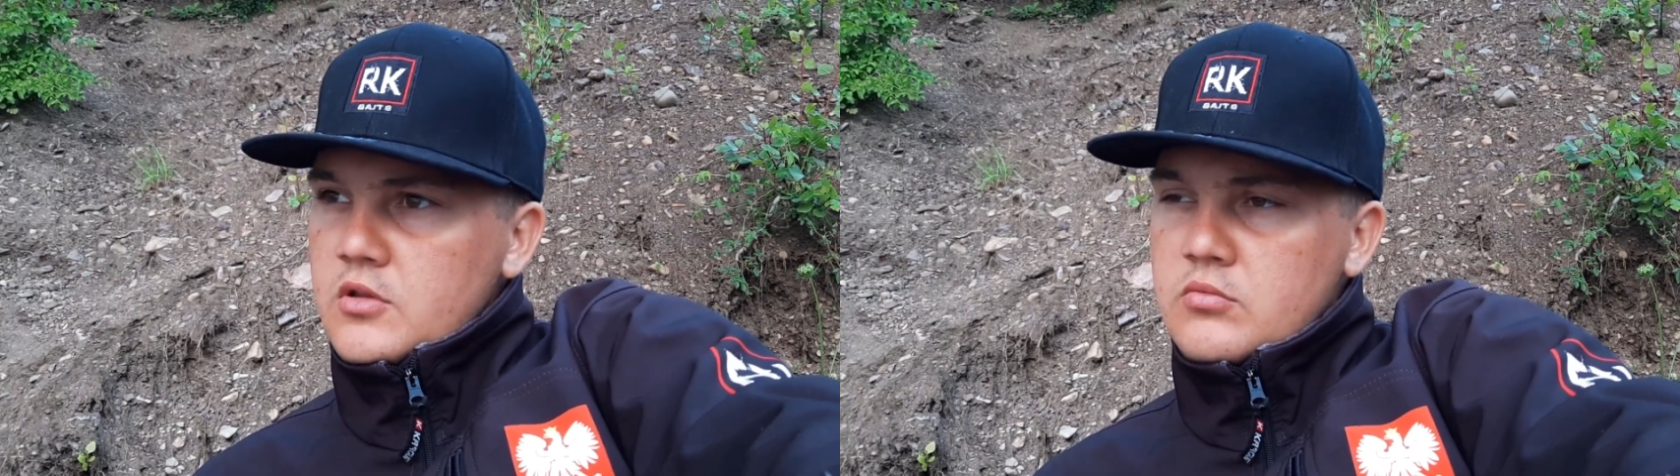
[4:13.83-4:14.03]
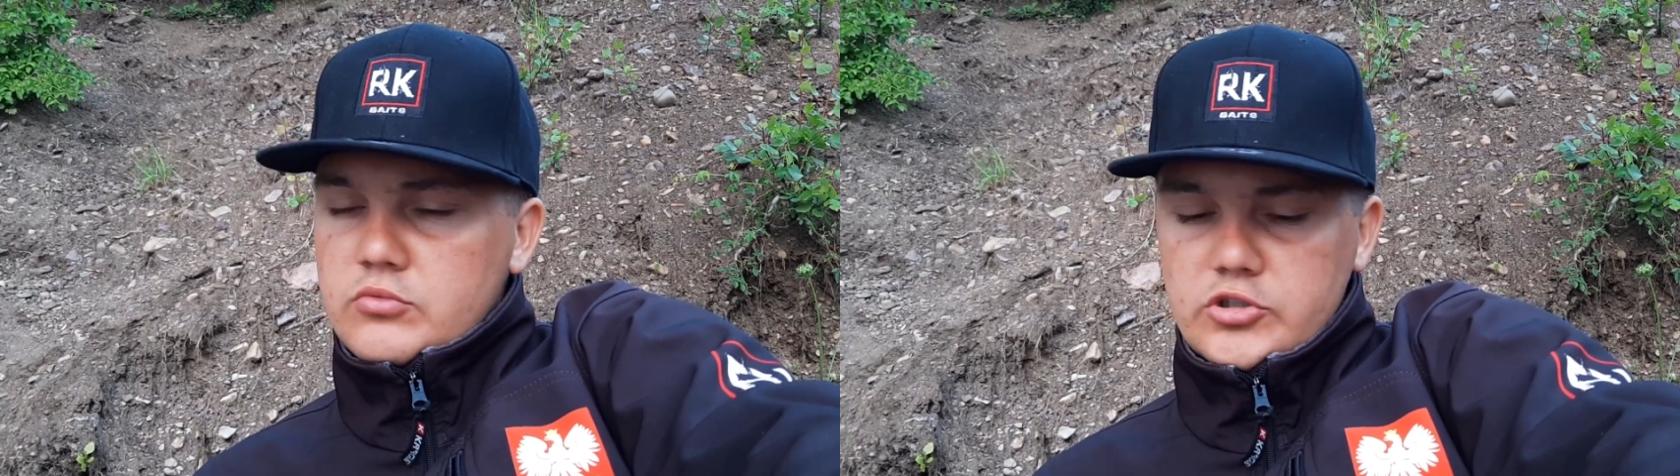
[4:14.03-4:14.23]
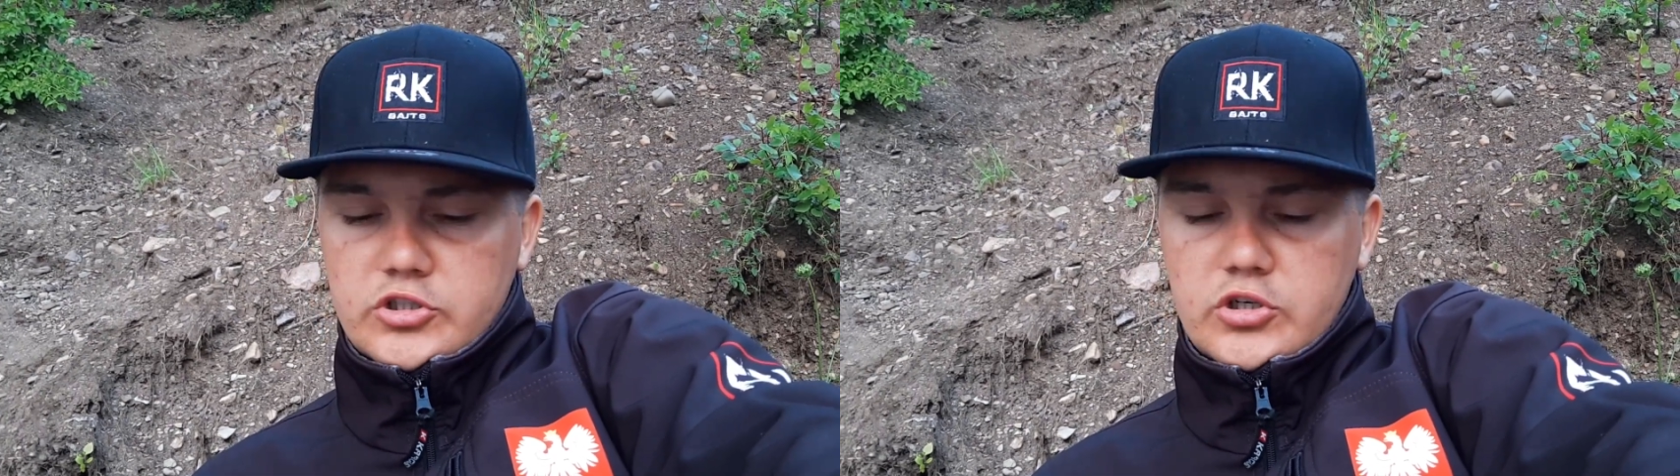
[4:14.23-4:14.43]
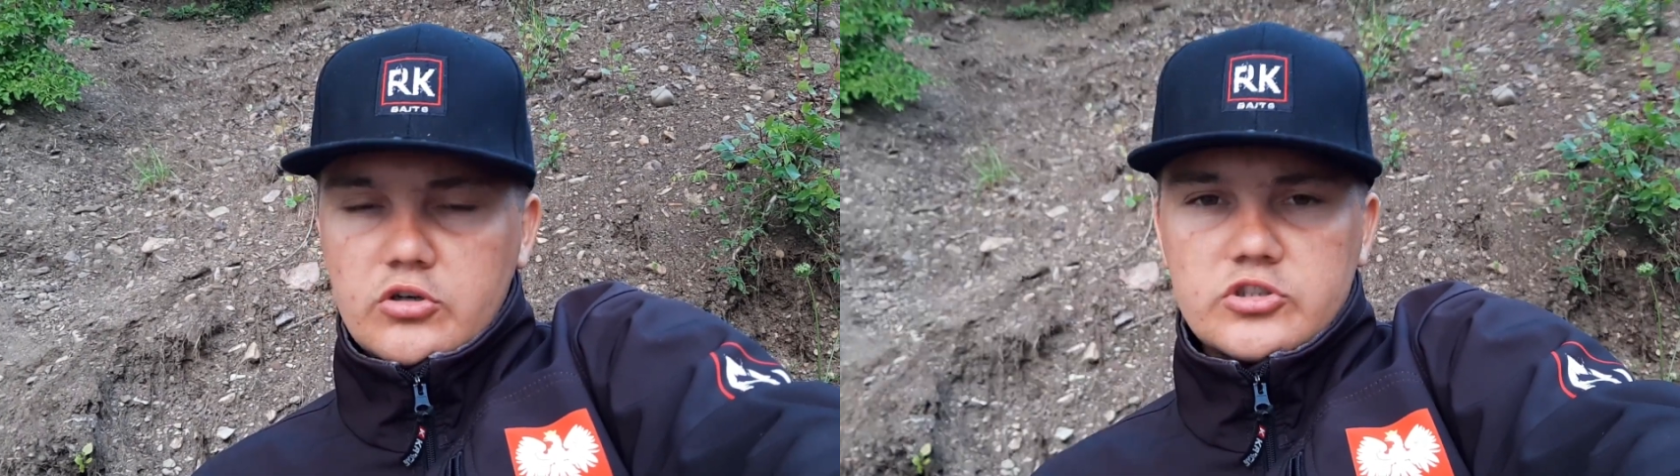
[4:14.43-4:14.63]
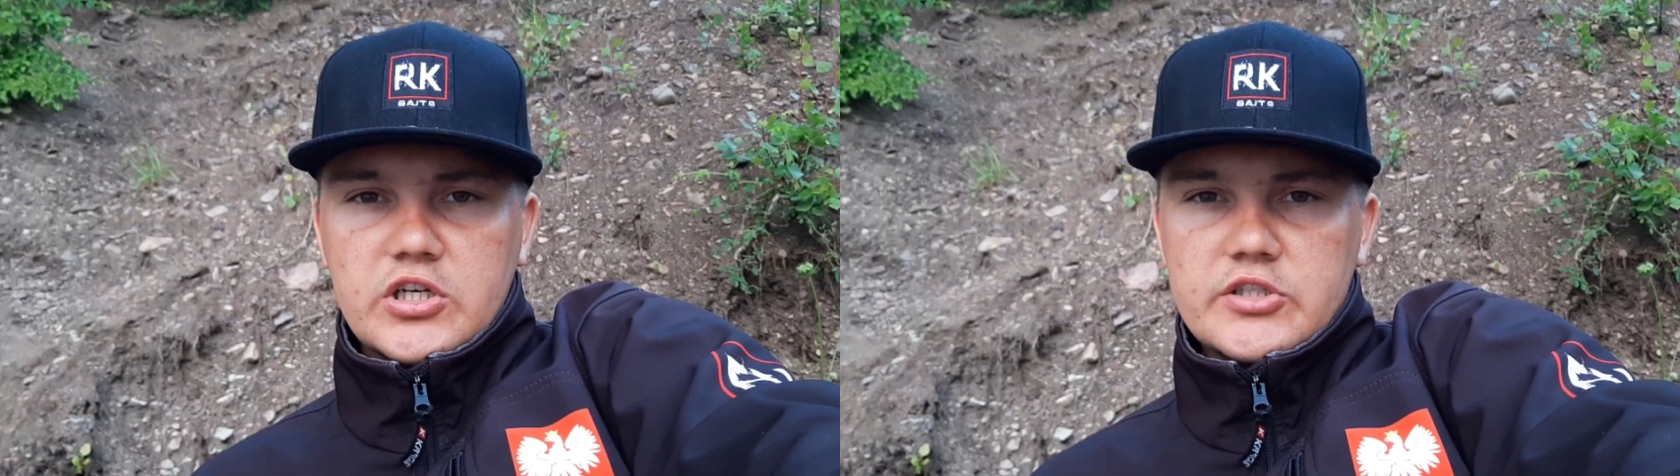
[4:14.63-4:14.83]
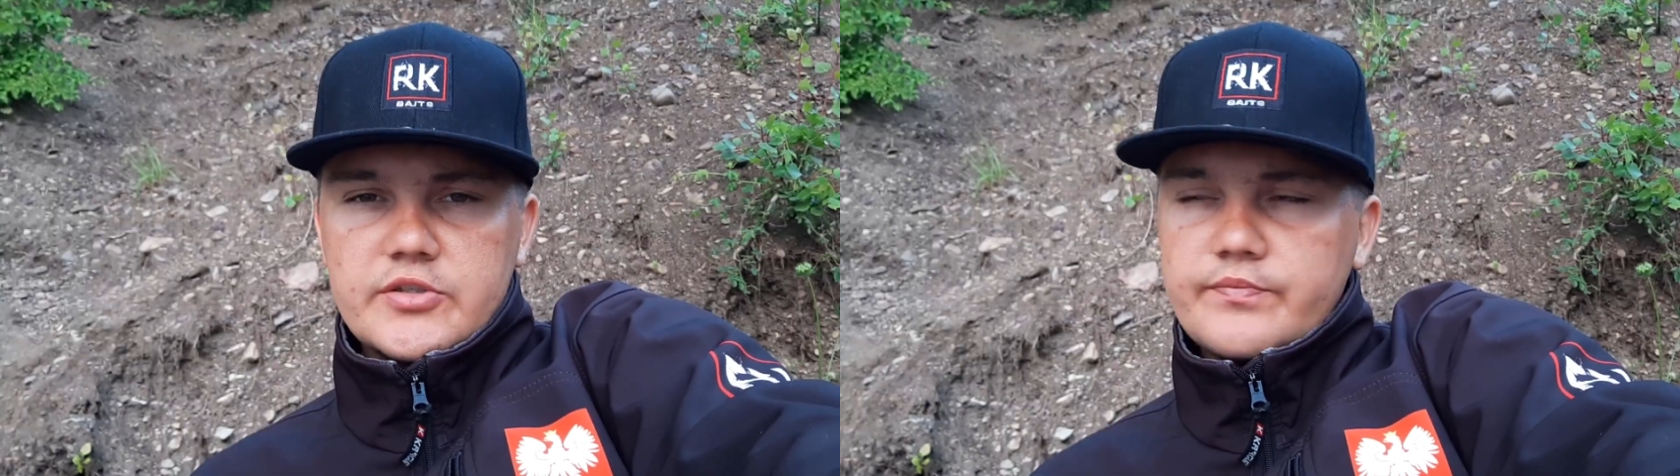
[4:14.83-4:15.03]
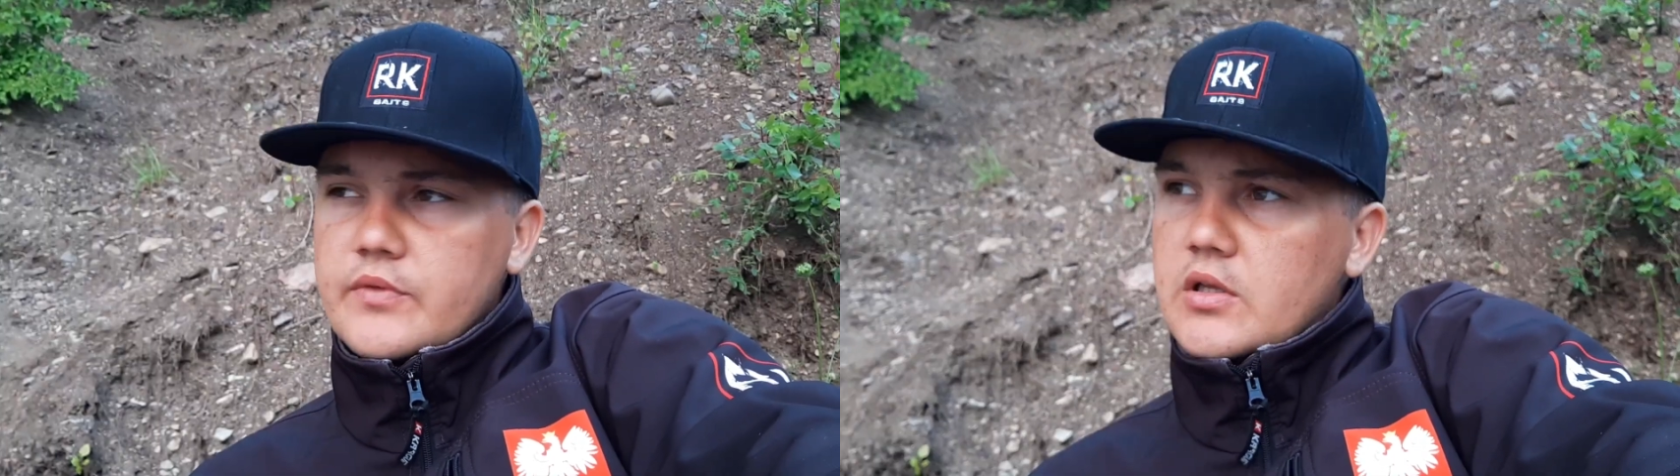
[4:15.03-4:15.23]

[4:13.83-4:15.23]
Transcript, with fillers: Muszę się ogrzać.